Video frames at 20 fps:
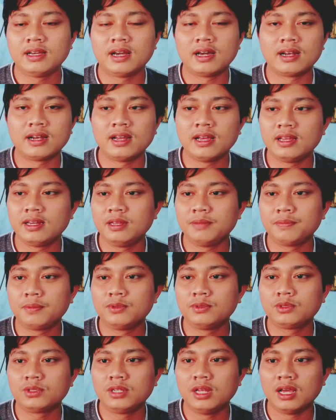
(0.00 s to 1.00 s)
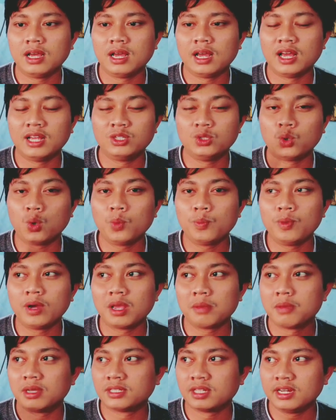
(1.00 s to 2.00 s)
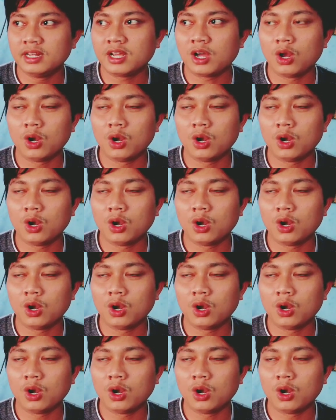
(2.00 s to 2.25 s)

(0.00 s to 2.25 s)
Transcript: karena ini pun sudah cukup bagi Bang Sadi